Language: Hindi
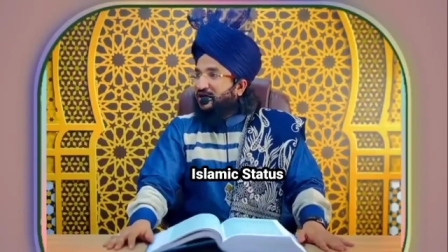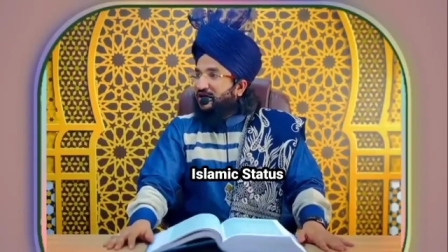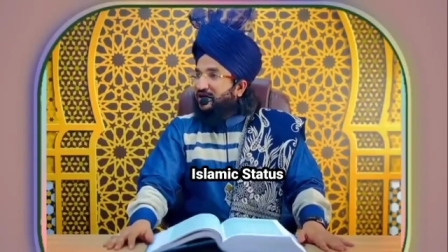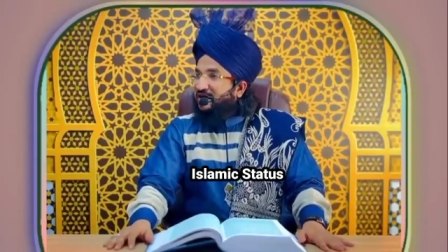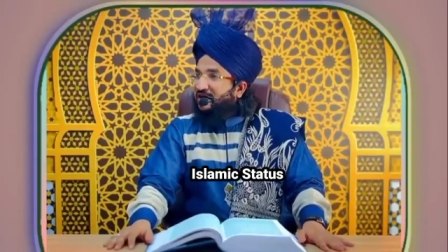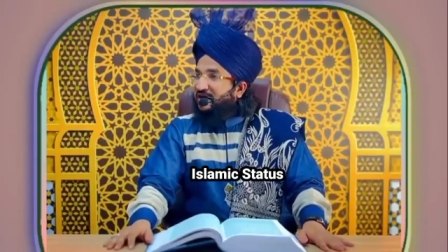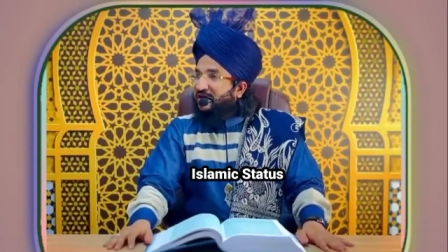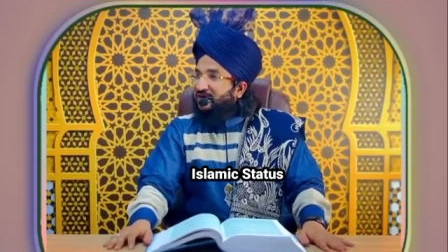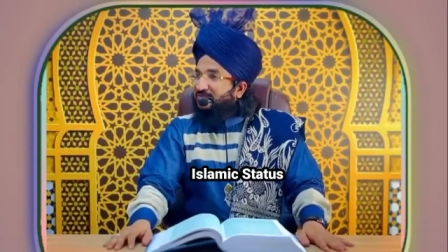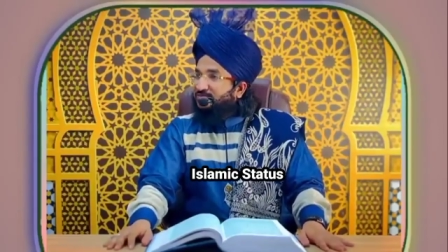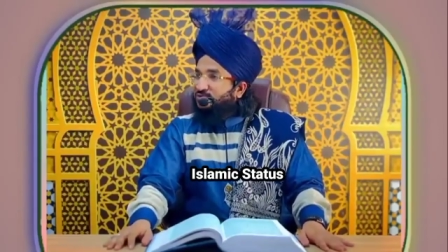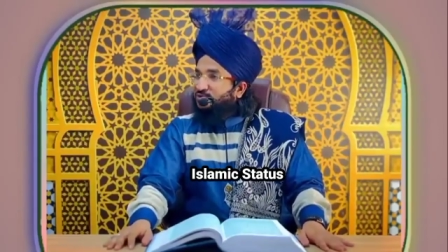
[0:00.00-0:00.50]

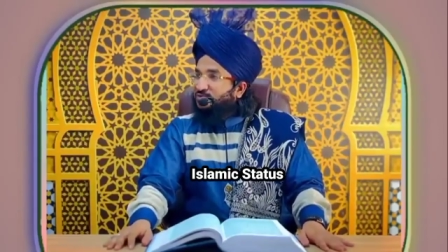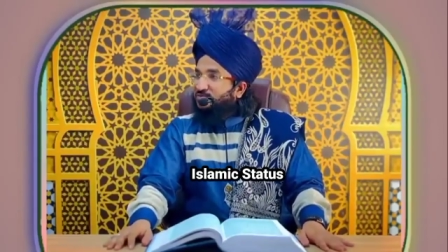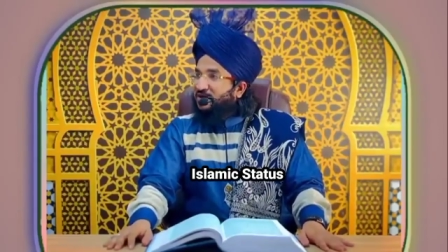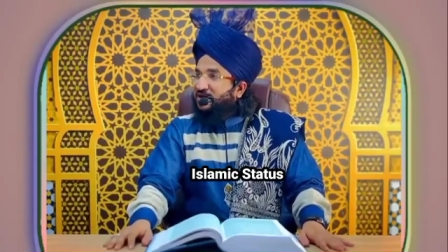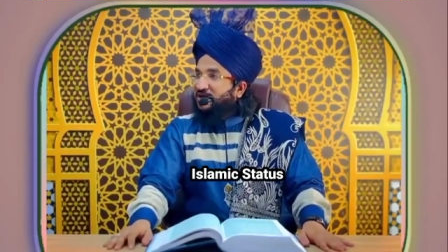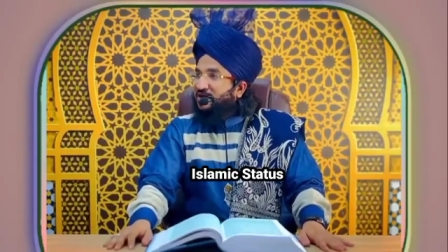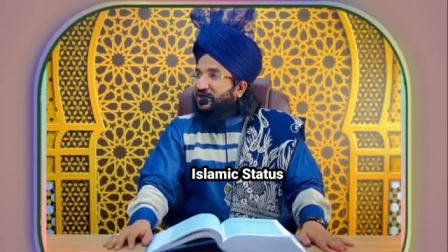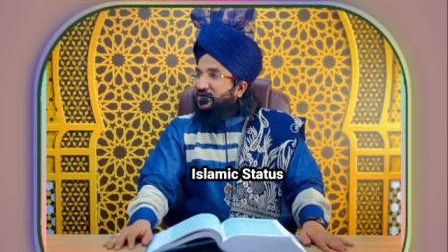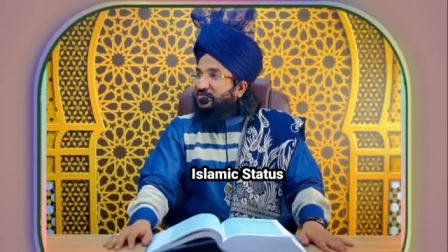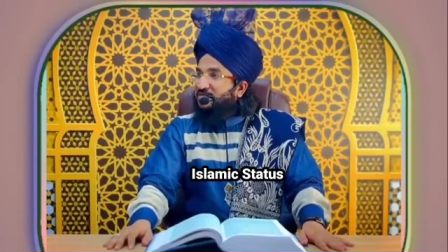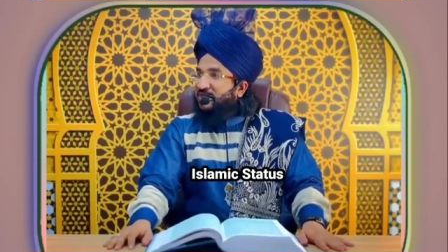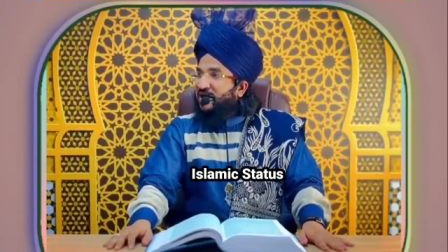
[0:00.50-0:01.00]
लेकिन अब
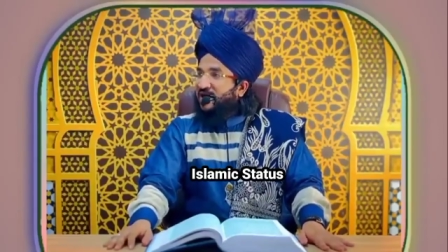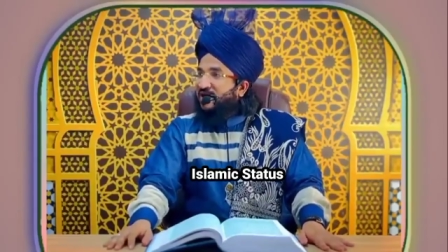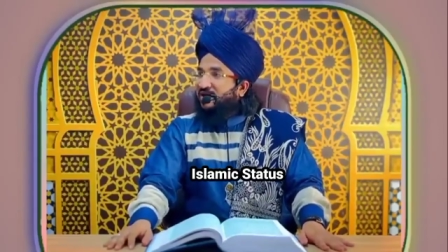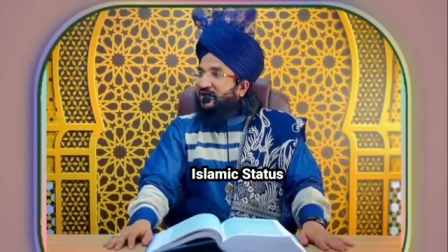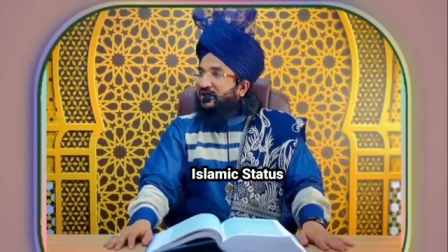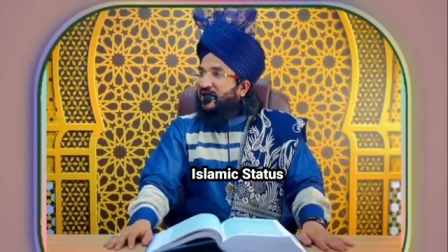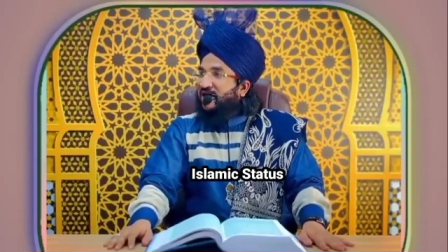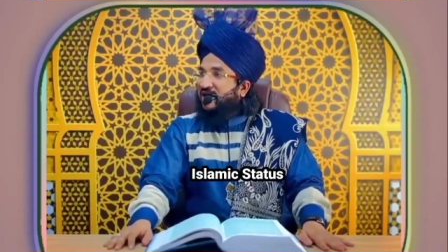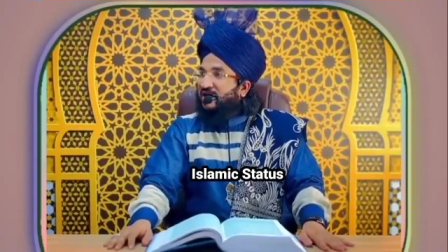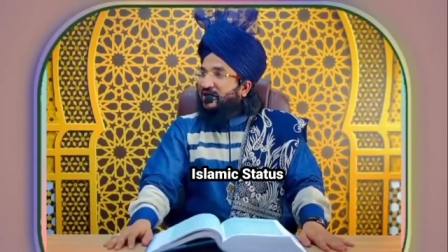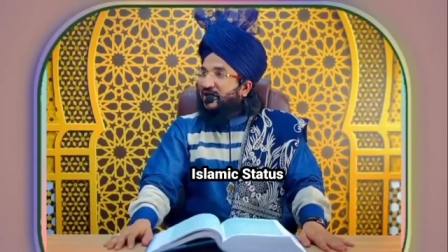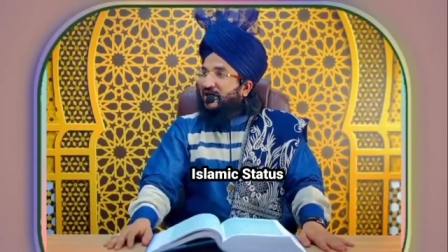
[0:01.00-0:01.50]
तुम्हें
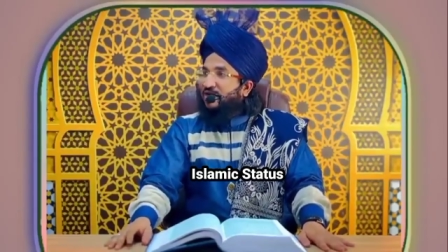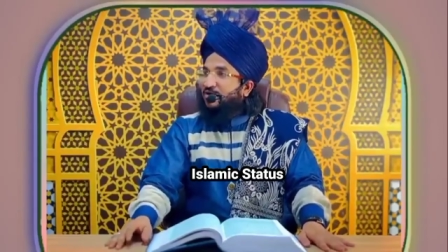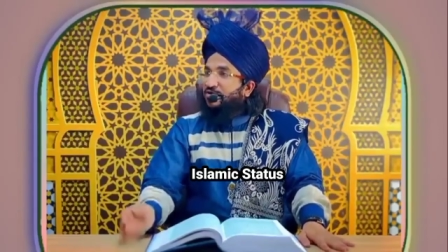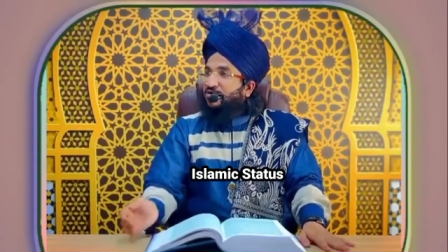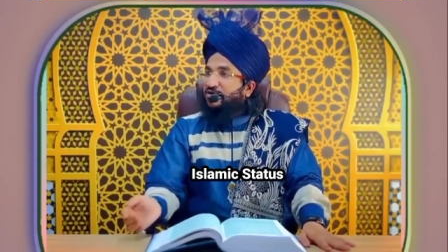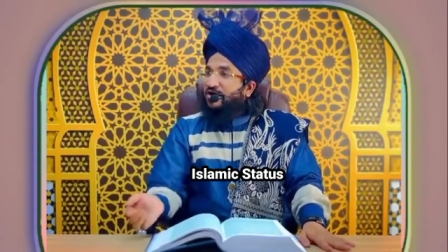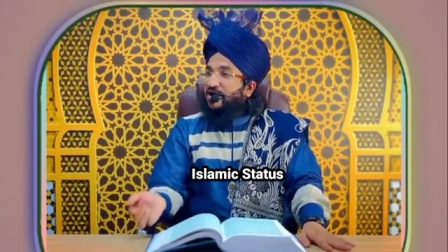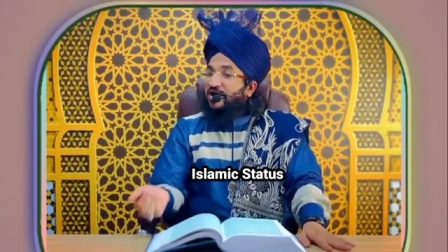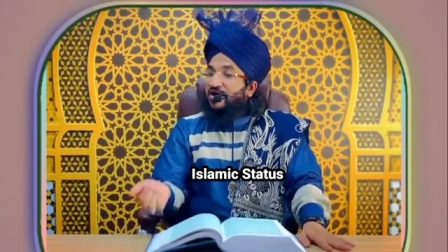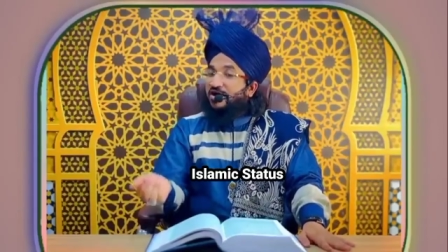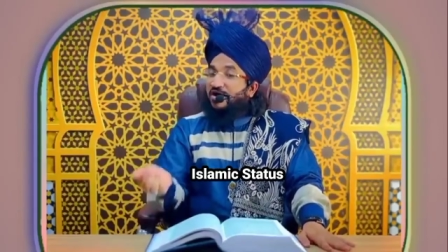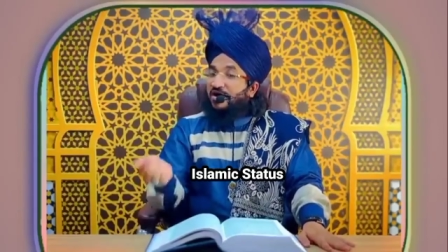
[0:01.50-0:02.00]
ईमान लाना
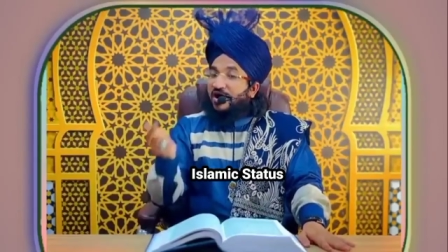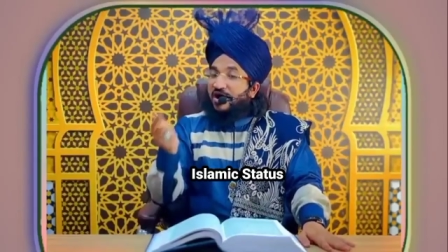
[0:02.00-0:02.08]
होगा